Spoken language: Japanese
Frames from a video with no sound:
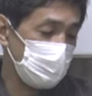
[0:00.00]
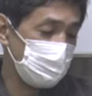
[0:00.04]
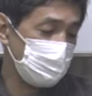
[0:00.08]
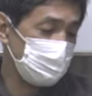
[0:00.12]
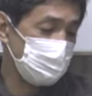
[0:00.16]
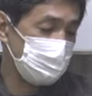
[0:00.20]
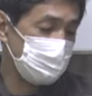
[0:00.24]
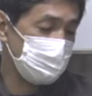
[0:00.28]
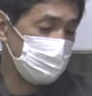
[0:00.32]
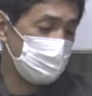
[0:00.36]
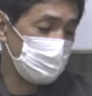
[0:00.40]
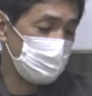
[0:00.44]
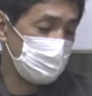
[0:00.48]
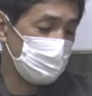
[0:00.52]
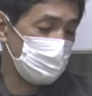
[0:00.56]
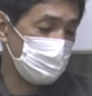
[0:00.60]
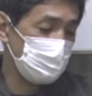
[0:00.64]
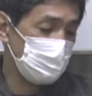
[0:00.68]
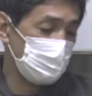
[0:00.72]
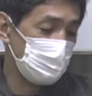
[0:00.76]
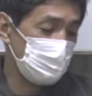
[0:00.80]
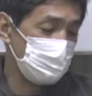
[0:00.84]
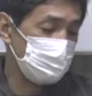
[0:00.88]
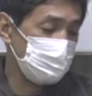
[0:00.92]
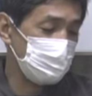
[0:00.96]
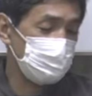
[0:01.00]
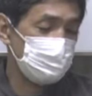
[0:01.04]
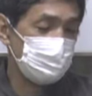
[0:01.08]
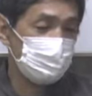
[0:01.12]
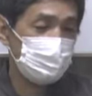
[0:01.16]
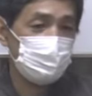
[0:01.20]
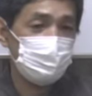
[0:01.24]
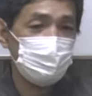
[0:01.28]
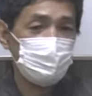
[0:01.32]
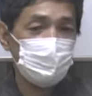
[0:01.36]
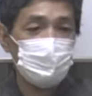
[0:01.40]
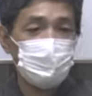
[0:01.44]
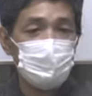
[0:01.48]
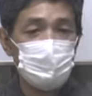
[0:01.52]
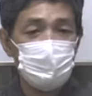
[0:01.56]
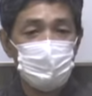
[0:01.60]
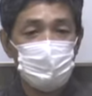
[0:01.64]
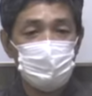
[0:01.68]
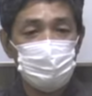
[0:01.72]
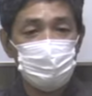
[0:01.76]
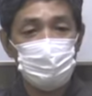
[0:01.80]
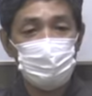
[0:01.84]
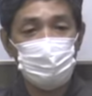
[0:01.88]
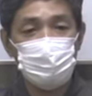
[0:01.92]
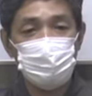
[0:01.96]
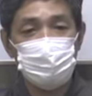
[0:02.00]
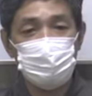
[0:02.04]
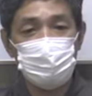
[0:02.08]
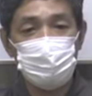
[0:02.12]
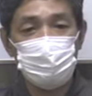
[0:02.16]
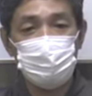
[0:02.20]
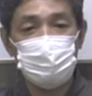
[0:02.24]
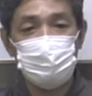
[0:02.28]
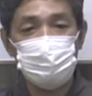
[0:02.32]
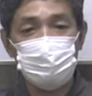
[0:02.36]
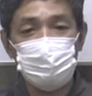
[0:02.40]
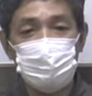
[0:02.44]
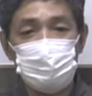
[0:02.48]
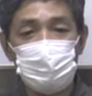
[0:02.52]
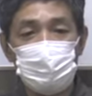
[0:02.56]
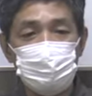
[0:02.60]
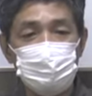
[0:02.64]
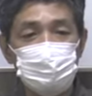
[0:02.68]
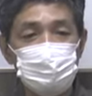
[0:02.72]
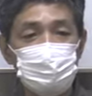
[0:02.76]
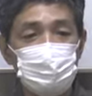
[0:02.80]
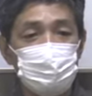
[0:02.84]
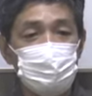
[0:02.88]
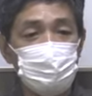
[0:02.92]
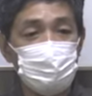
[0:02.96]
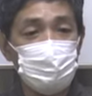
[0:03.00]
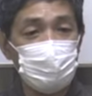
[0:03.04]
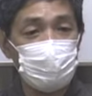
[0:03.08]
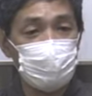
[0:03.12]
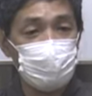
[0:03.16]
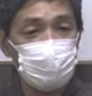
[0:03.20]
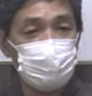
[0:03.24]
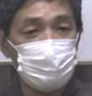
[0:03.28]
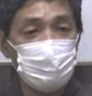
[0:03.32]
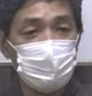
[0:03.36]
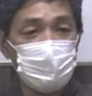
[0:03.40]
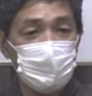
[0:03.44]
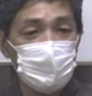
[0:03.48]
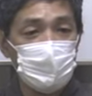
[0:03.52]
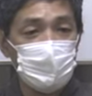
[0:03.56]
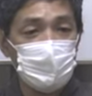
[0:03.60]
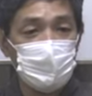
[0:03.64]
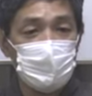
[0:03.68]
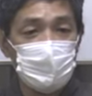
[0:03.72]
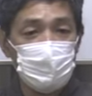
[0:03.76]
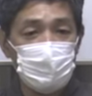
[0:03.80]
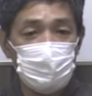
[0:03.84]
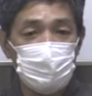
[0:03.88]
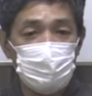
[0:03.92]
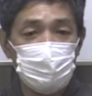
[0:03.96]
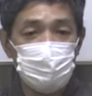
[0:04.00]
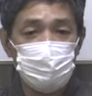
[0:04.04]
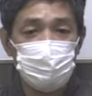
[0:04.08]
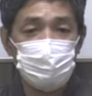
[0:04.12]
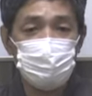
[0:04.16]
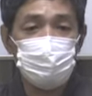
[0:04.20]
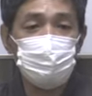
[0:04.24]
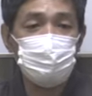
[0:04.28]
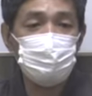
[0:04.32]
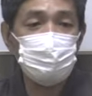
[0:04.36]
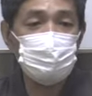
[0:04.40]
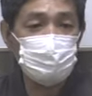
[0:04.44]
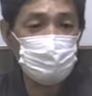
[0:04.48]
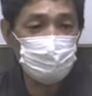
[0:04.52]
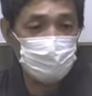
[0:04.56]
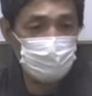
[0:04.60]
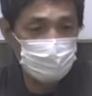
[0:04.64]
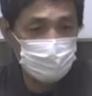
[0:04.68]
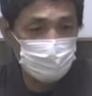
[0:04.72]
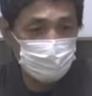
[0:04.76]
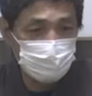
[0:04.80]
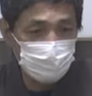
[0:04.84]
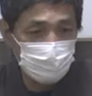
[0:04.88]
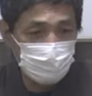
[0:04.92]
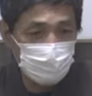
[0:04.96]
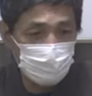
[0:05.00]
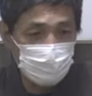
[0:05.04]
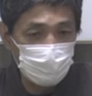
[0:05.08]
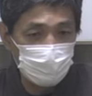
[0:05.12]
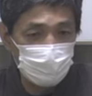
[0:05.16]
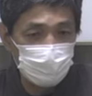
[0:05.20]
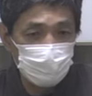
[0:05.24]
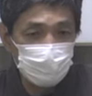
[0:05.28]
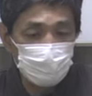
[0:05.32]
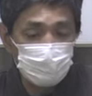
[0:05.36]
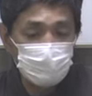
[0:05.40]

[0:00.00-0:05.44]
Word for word: 話もありましたでもその虚しさでねあの苦しんでる人は